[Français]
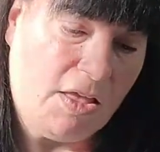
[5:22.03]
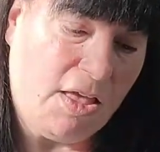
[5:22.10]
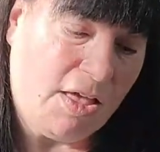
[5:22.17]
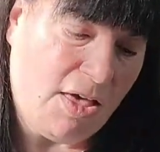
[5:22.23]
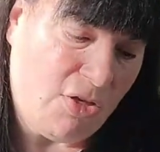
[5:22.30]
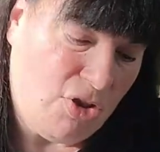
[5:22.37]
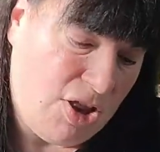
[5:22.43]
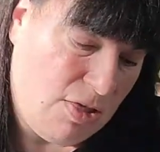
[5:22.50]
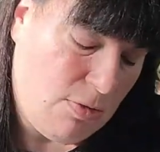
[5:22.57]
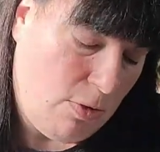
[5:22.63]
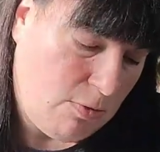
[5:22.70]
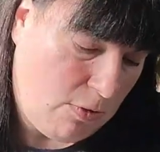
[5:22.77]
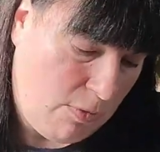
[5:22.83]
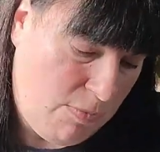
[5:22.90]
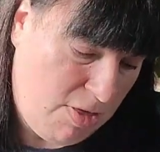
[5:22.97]
qui cache les
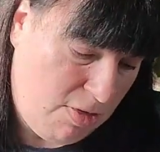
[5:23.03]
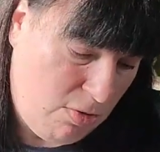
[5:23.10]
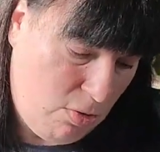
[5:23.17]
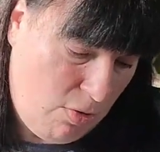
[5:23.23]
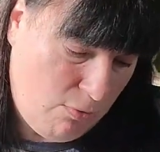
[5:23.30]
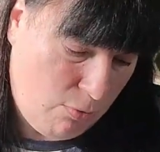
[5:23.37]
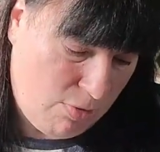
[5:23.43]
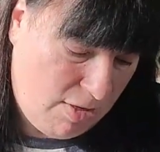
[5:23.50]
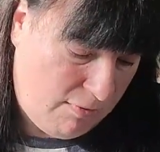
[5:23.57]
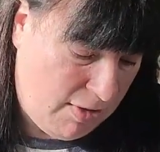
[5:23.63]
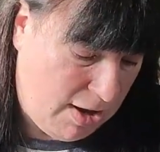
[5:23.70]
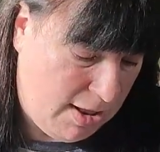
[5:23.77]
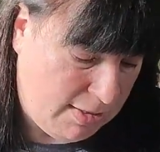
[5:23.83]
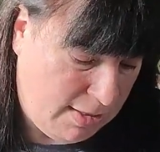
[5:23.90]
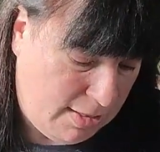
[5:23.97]
autres. Mais sinon, vous
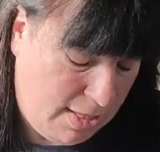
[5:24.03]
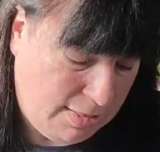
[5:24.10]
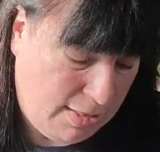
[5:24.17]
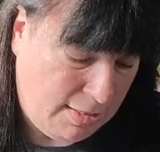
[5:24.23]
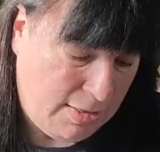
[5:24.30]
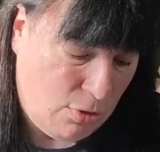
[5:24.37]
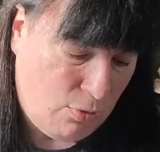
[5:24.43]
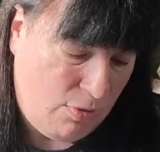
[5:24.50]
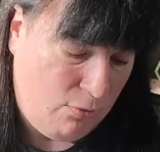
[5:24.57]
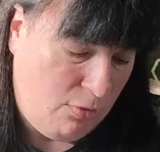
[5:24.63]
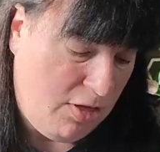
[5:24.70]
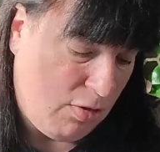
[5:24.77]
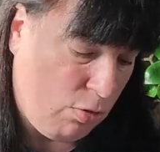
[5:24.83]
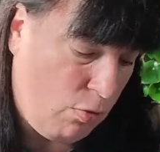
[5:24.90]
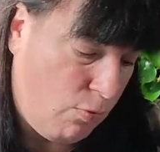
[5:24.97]
avez... attendez, je vais vous
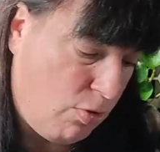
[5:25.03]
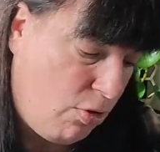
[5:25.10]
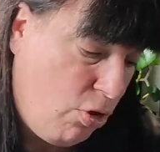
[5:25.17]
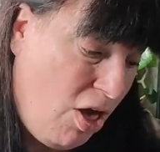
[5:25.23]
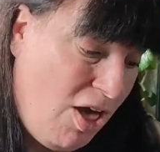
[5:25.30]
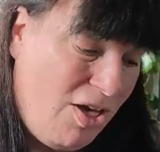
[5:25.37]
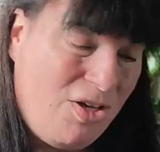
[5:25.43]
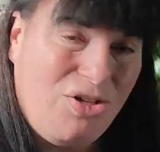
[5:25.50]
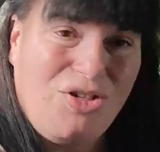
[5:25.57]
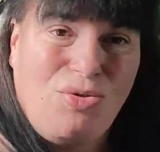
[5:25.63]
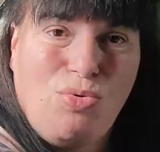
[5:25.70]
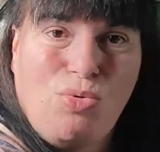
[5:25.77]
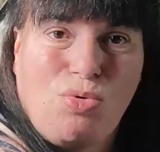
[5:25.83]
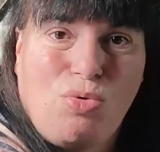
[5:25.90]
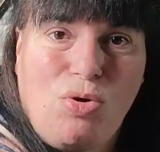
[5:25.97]
dire ce que vous... J'ai
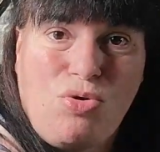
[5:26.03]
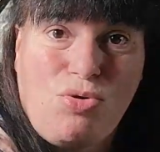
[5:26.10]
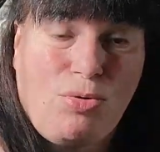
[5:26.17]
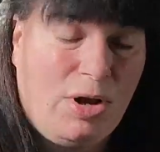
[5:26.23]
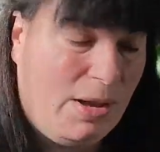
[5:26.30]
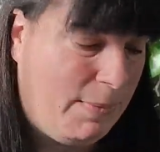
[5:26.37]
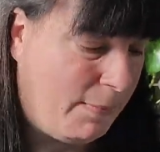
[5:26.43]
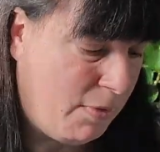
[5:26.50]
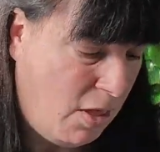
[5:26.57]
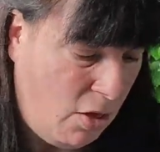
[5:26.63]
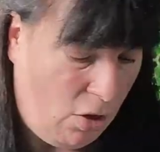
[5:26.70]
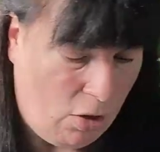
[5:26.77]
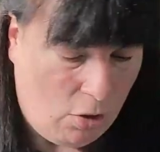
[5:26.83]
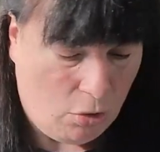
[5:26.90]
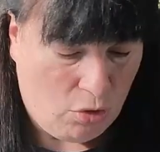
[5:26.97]
du scotch sur les mains.
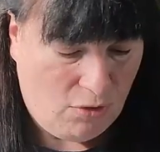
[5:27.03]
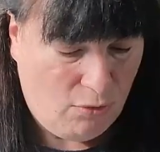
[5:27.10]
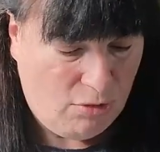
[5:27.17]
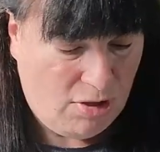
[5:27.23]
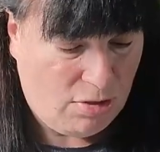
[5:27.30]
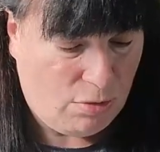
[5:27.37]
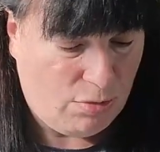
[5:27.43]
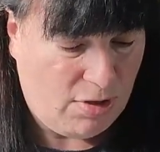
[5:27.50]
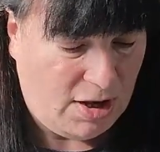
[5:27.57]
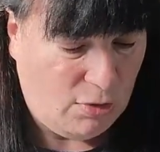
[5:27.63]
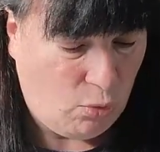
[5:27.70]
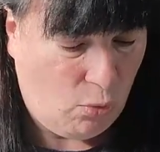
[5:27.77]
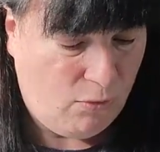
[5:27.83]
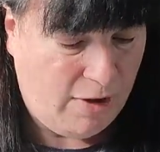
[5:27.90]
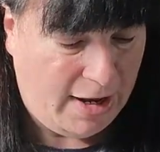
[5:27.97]
Je vais vous dire ce que vous
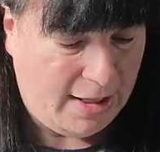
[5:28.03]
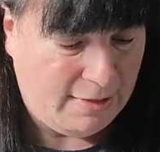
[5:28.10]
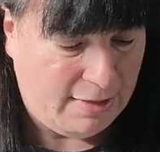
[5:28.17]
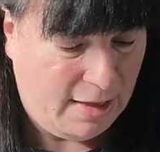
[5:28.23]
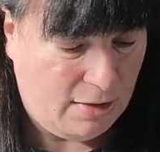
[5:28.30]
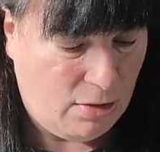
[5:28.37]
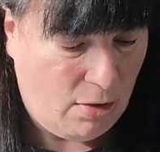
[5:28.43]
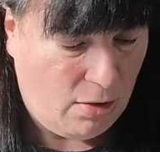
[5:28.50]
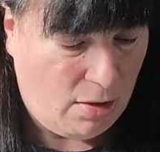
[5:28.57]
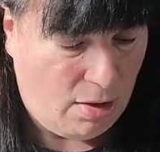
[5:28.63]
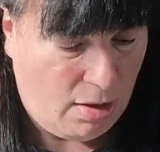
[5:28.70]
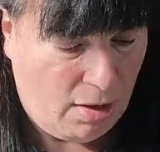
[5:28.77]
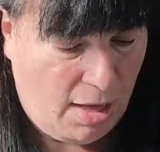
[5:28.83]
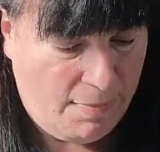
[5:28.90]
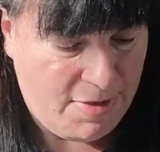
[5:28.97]
allez trouver à l'intérieur.
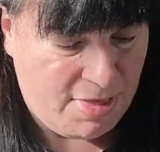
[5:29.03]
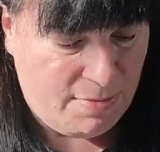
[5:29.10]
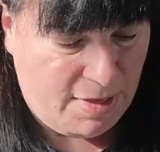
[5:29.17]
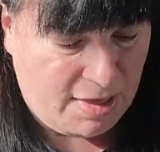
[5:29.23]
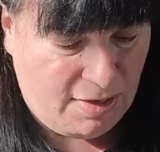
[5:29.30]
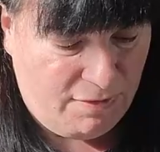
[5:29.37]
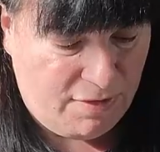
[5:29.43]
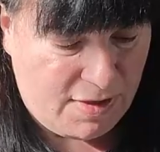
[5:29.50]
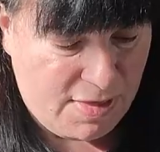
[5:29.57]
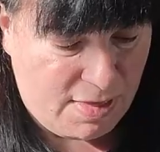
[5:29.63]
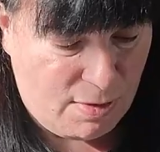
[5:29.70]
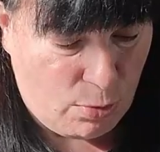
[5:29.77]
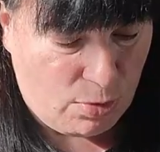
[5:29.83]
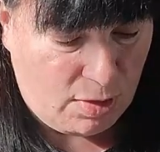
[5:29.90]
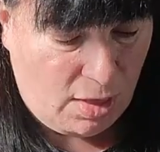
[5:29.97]
Ah, mais c'est marqué en
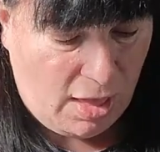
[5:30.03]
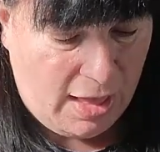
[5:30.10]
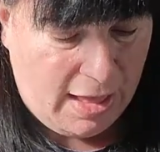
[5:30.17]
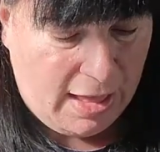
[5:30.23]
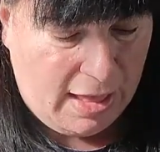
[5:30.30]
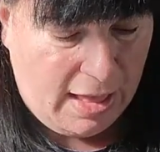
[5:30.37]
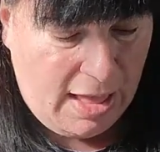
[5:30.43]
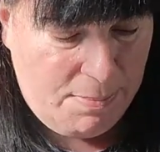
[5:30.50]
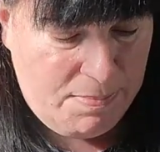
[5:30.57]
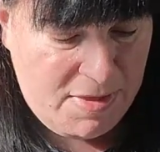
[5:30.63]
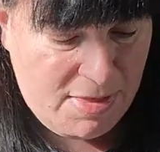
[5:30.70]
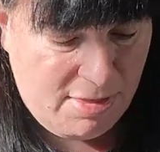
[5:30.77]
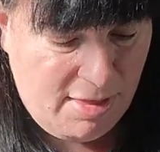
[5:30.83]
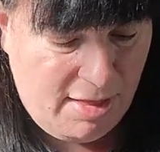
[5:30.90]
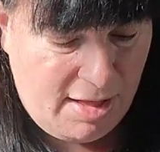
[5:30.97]
français aussi.
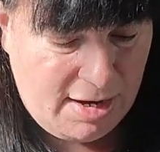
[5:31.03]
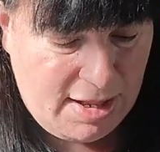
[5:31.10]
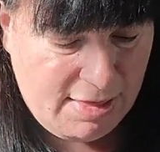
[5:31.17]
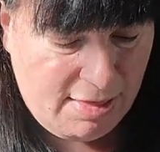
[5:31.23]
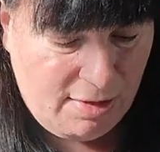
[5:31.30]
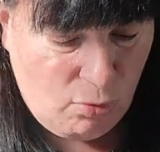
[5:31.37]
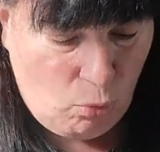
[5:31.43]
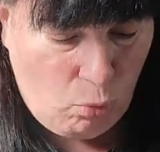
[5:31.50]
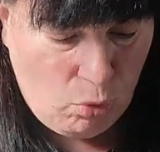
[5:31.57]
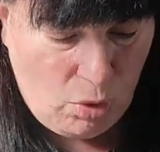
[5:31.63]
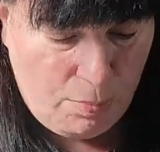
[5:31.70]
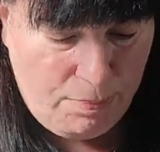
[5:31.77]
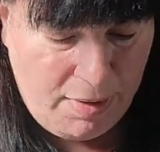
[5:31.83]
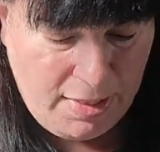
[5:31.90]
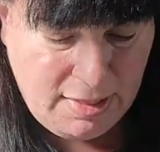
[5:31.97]
Épicé à la
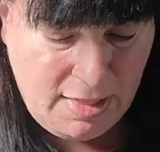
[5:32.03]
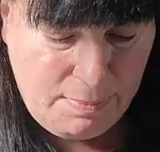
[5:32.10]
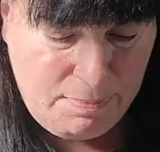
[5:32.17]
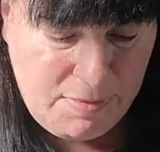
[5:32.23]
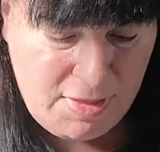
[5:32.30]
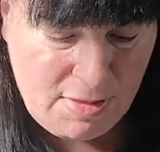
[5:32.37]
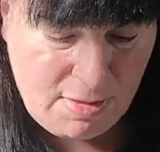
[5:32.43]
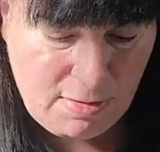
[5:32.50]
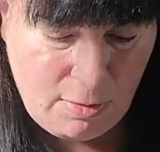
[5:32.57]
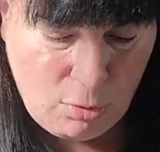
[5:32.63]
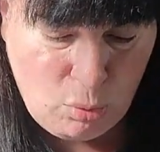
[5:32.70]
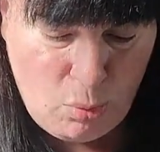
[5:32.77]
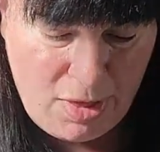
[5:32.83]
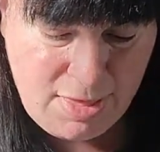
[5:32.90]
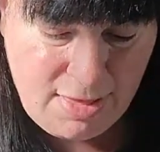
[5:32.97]
citrouille, pain d'épices,
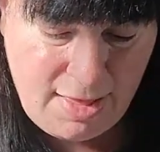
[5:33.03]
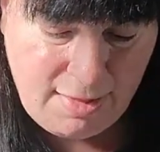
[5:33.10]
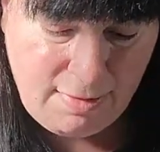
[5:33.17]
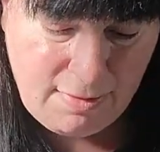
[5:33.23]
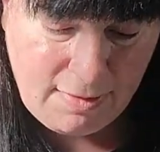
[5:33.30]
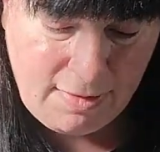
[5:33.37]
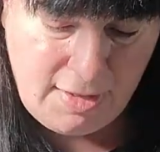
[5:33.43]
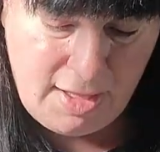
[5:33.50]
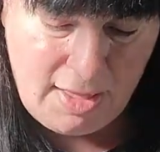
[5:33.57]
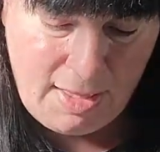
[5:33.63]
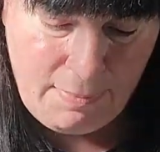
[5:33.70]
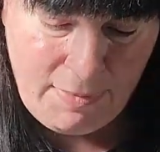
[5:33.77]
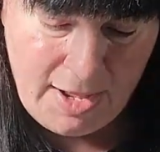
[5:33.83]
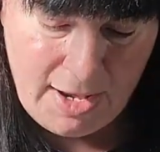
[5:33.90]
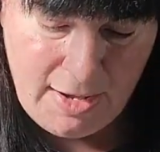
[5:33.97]
noisettes,
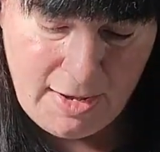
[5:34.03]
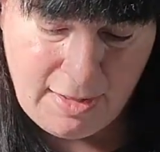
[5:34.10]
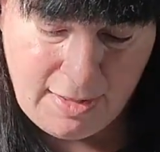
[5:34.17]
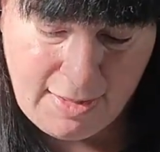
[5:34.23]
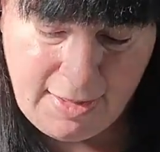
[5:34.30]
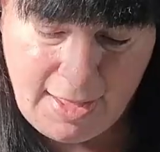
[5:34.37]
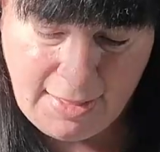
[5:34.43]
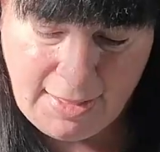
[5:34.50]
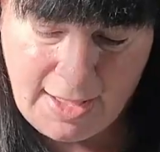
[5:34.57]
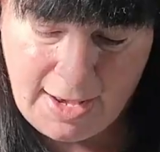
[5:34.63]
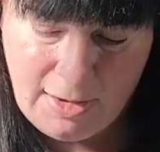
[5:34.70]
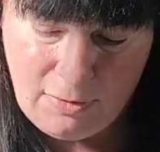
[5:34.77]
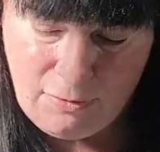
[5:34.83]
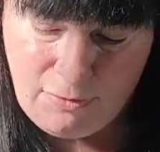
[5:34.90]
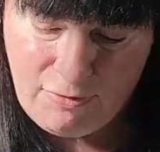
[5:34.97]
caramel,
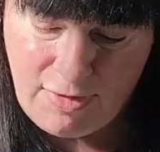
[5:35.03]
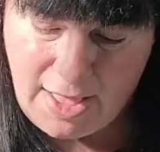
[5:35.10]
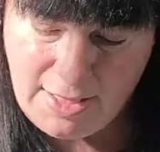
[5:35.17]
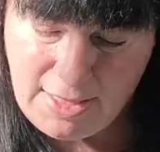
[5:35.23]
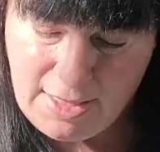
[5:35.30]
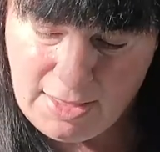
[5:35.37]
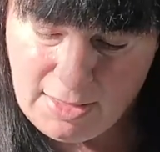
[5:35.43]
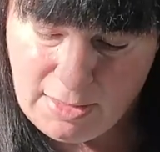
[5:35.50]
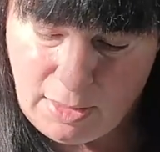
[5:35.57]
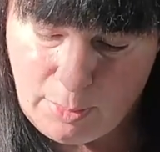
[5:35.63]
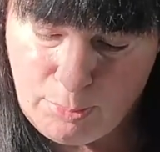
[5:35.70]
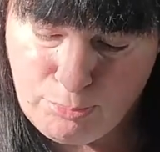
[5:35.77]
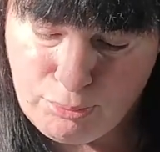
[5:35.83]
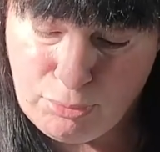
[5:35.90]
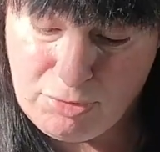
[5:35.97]
cannelle, vanille,
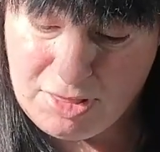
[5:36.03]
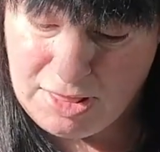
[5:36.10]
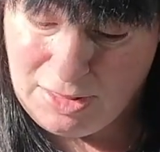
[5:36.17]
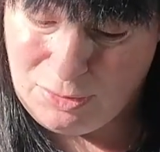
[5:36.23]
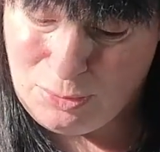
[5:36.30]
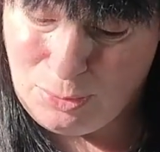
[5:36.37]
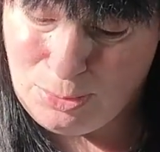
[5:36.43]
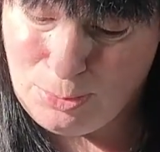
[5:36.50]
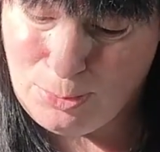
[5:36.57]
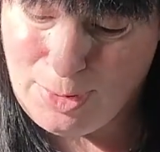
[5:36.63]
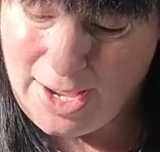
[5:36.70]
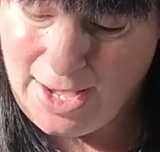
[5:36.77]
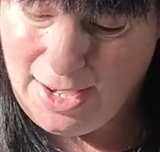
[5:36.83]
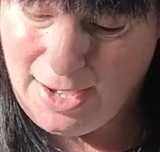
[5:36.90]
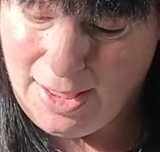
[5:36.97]
pudding de
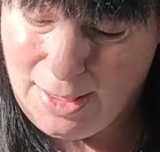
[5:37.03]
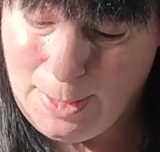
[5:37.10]
Noël,